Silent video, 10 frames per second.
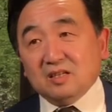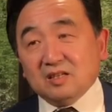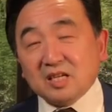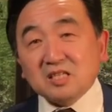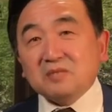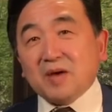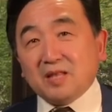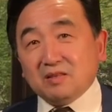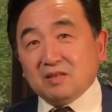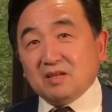k i n s m a
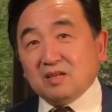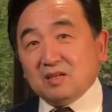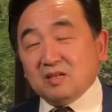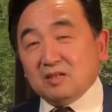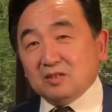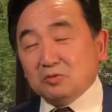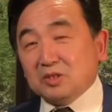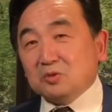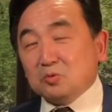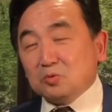n 牛
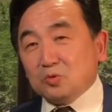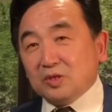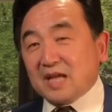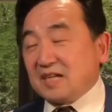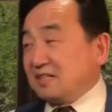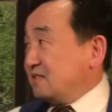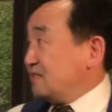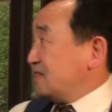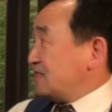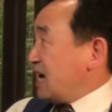津公爵带着儿
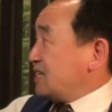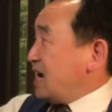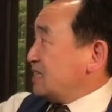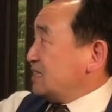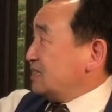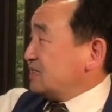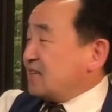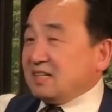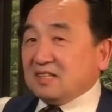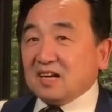子，带他的
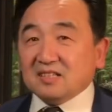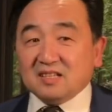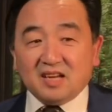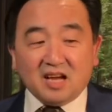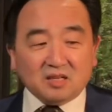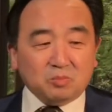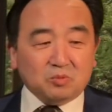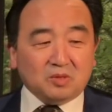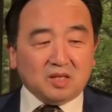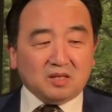带着他的两个
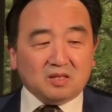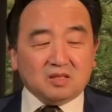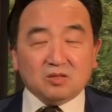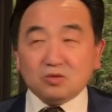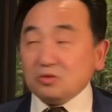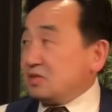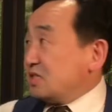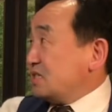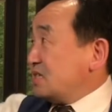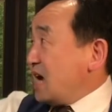仆人去
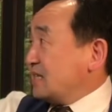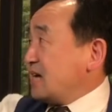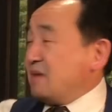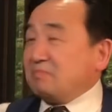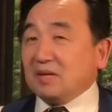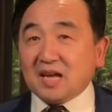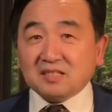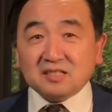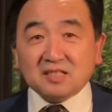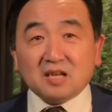刺杀他，本来
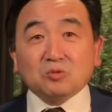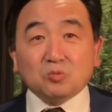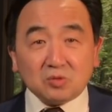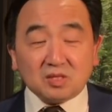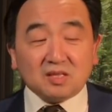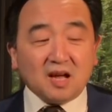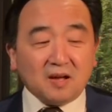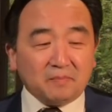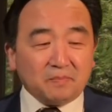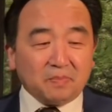是想毒死他。
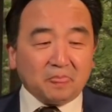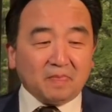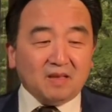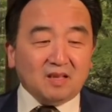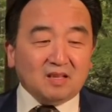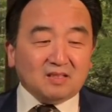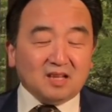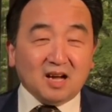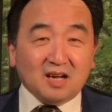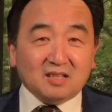
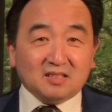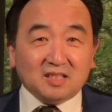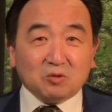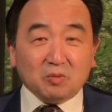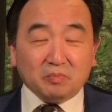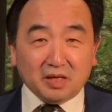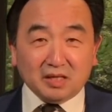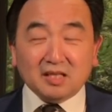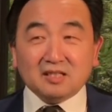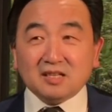那结果名
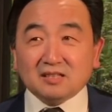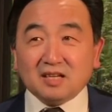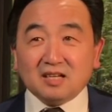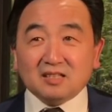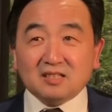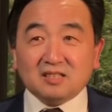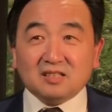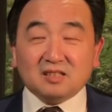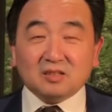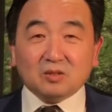义上呢
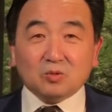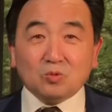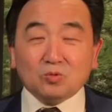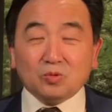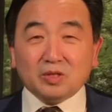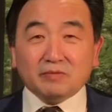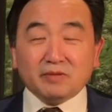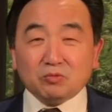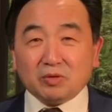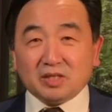是。公爵因
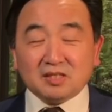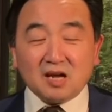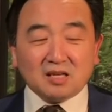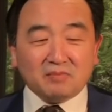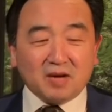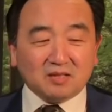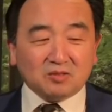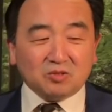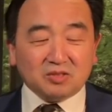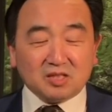为腿伤了嘛，
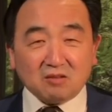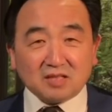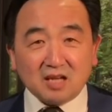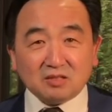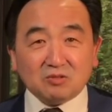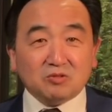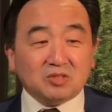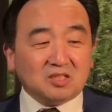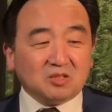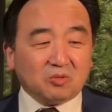去找他去
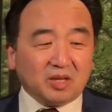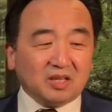治腿，